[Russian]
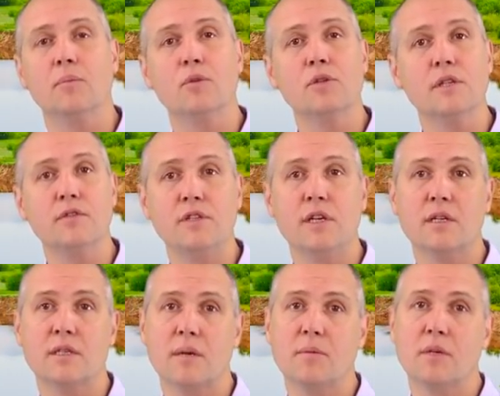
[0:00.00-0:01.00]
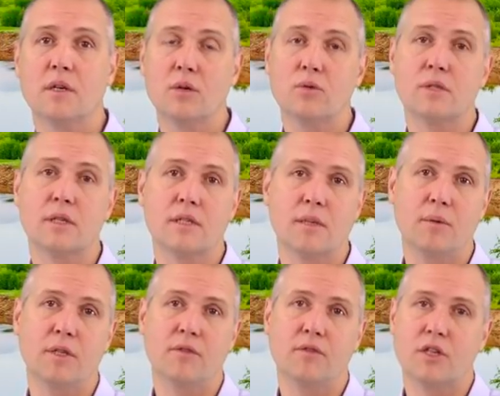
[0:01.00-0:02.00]
после всех самых грустных
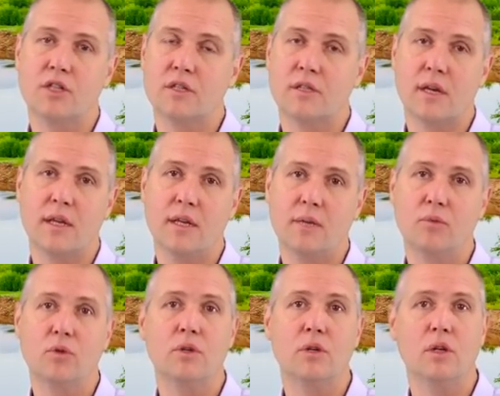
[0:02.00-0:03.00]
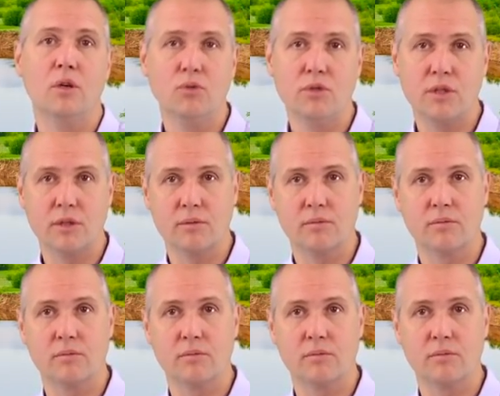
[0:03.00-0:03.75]
событий в нашей стране многие люди,